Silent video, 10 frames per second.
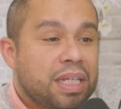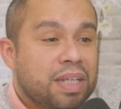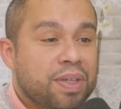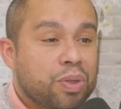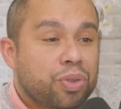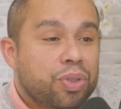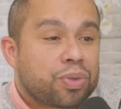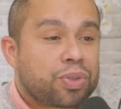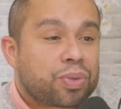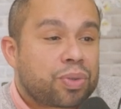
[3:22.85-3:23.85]
Il n'y avait aucune
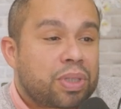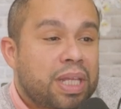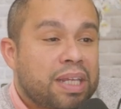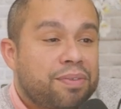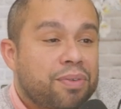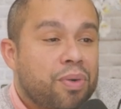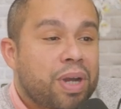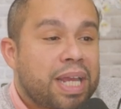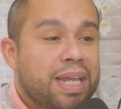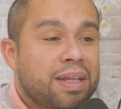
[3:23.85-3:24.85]
notion de tarif
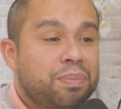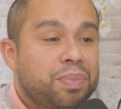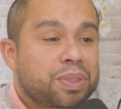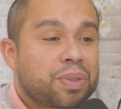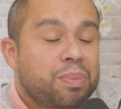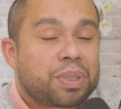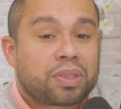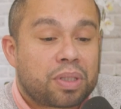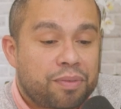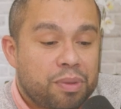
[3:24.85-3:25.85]
horaire parce que la
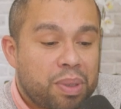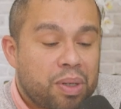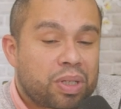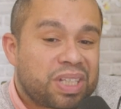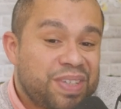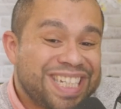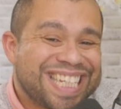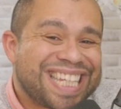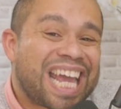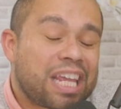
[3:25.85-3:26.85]
personne n'avait pas encore défini
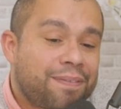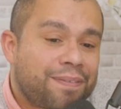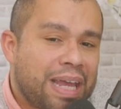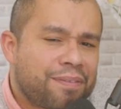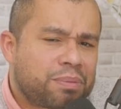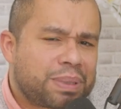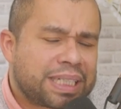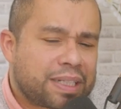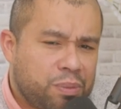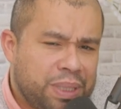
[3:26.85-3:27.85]
ses tarifs avant de passer
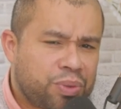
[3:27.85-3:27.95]
à Calliope.